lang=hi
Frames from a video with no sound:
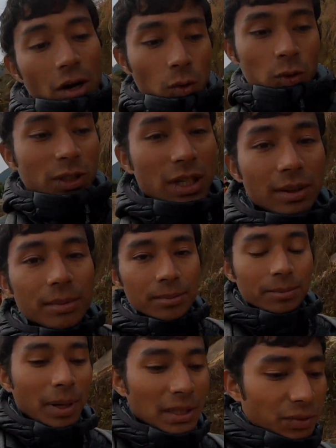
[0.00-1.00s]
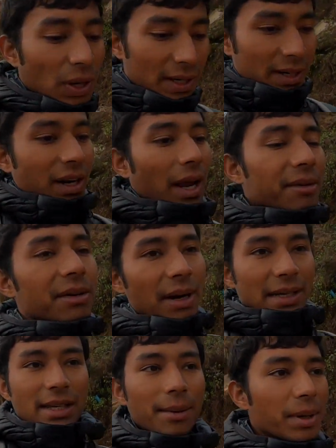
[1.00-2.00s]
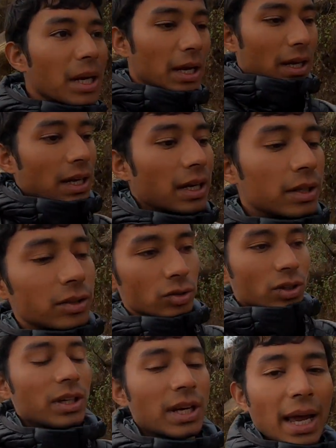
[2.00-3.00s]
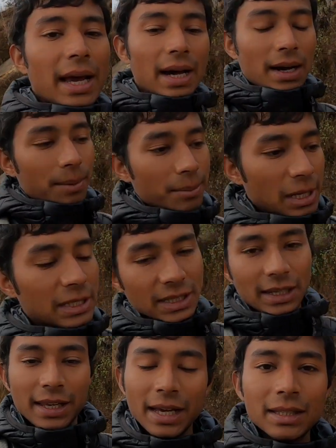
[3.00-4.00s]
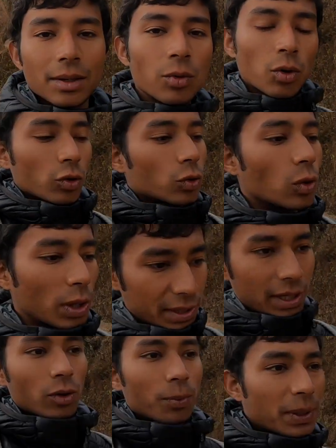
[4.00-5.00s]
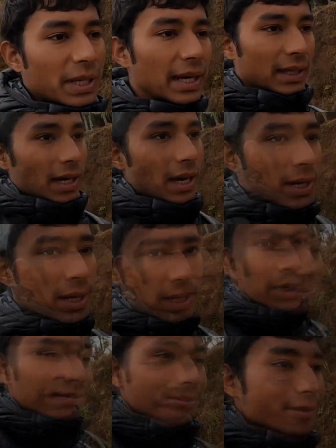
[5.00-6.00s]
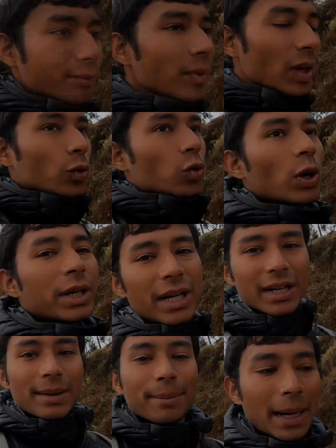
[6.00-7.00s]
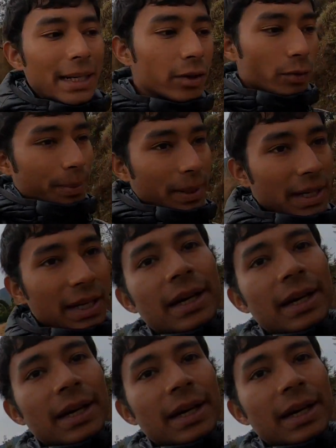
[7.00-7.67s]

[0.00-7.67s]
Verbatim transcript: उस दिन बस वाले ड्राइवर भाई साहब ने जो किराया मेरे से लिया था वो टू हंड्रेड रुपी लिया था टू हंड्रेड नेपाली रुपी